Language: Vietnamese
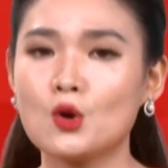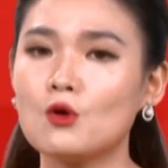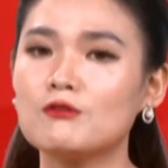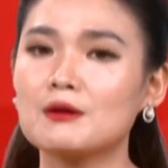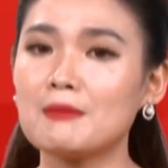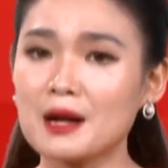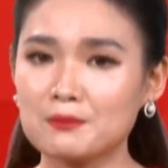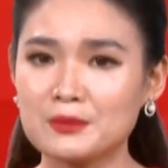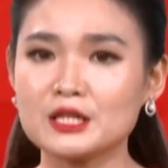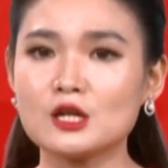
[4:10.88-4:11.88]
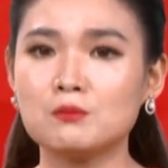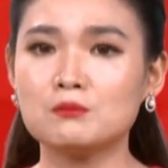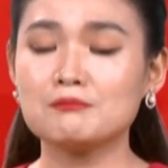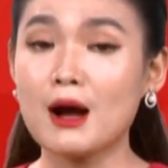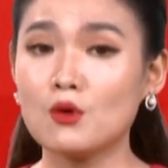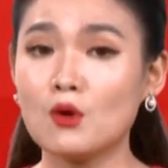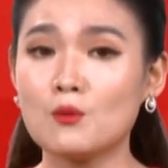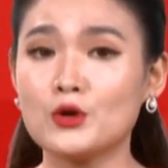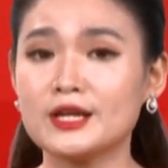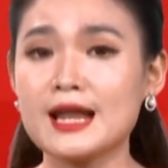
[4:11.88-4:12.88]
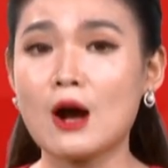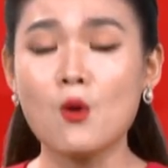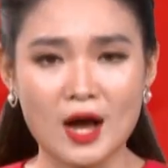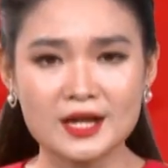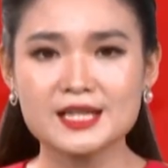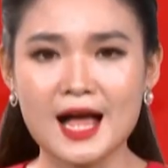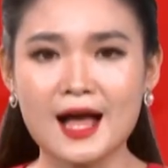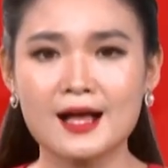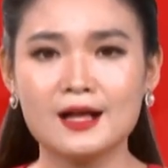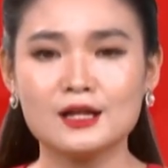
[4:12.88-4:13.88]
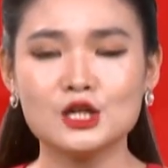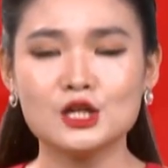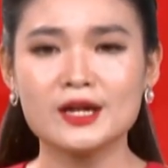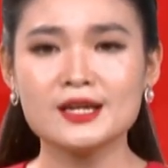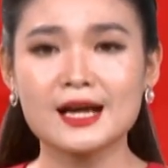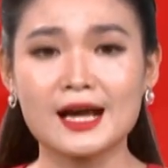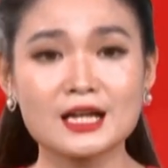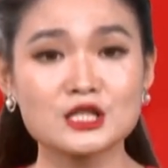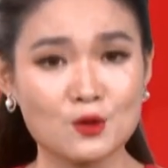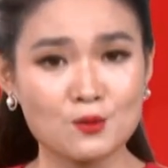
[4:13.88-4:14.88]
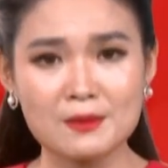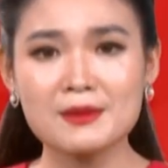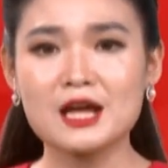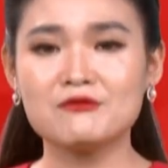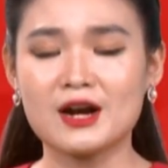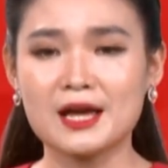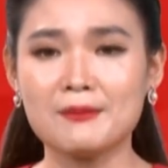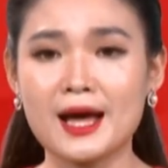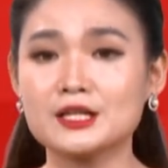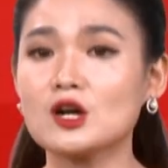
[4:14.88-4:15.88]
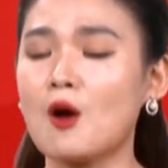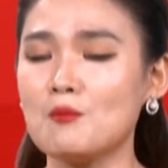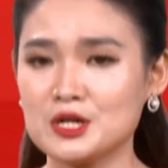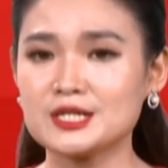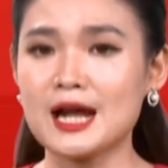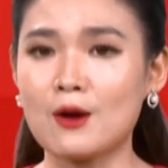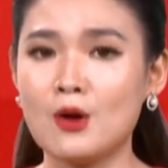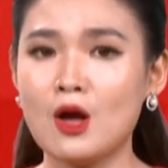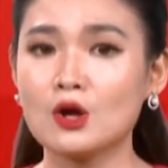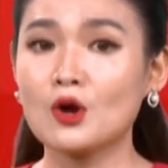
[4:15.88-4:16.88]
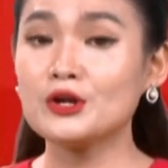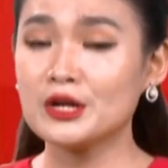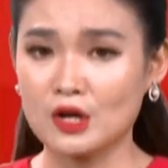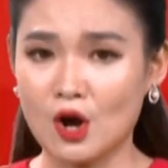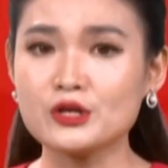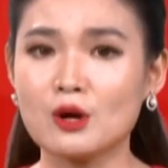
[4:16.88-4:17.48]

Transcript: Khu vực Bắc Biển Đông, bao gồm huyện đảo Hoàng Sa, lưu ý khả năng trong đêm nay và ngày mai có mưa rào, có nơi có